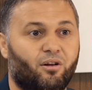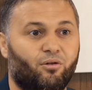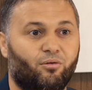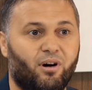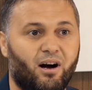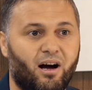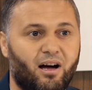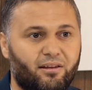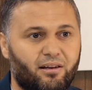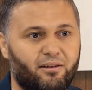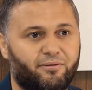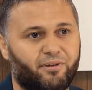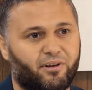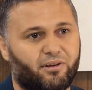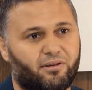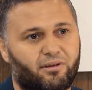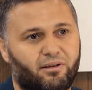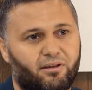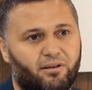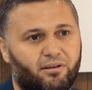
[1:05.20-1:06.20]
وهذا
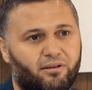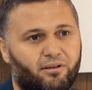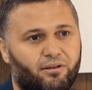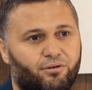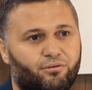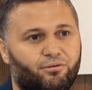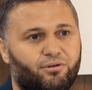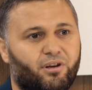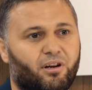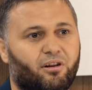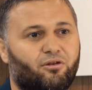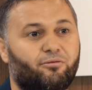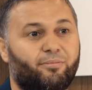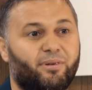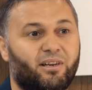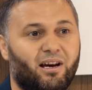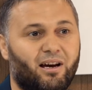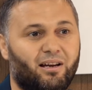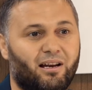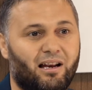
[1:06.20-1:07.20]
الفقه يدرك
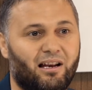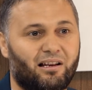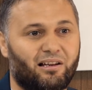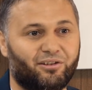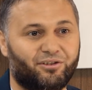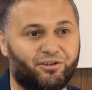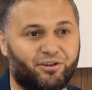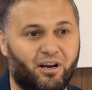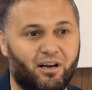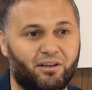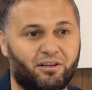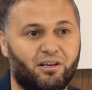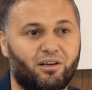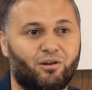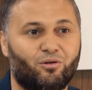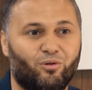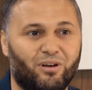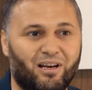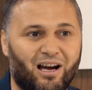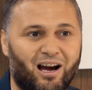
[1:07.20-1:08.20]
بناء على
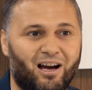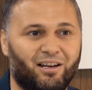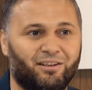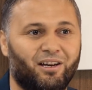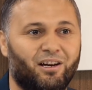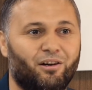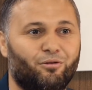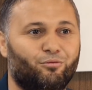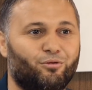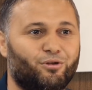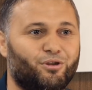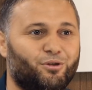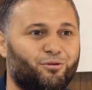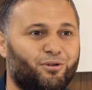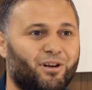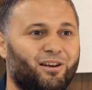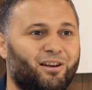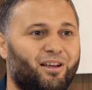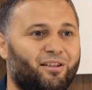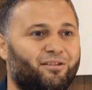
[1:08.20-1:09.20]
الاطراد والعاده
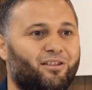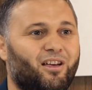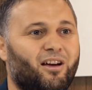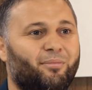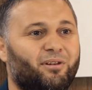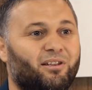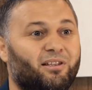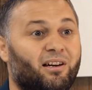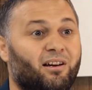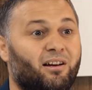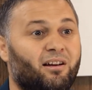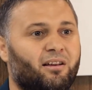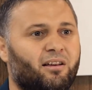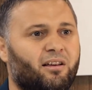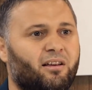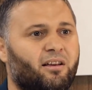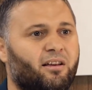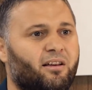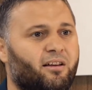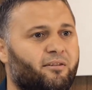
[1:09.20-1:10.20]
والسنن الثابته
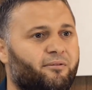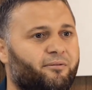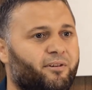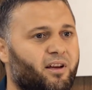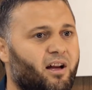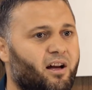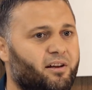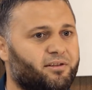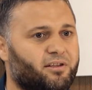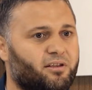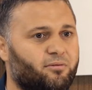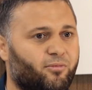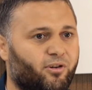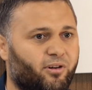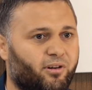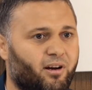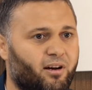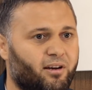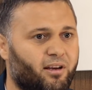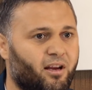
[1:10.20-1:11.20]
فيعصم
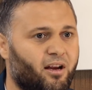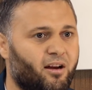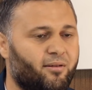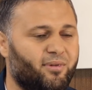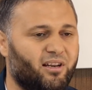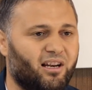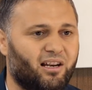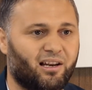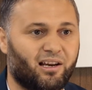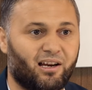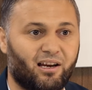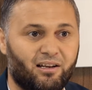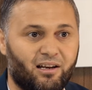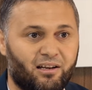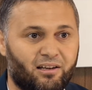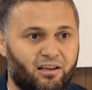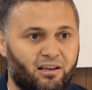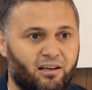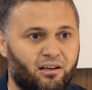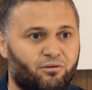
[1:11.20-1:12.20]
الراي من
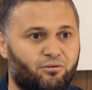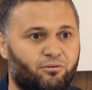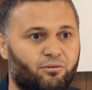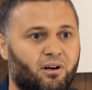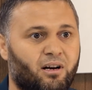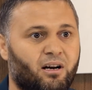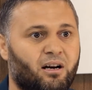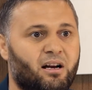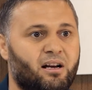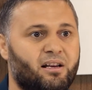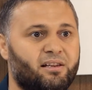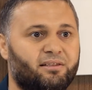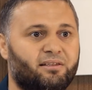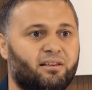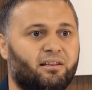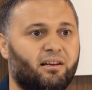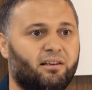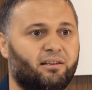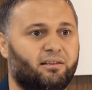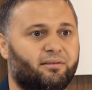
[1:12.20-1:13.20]
الخلل
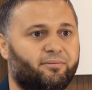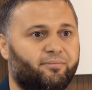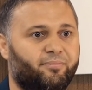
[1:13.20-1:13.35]
والزلل.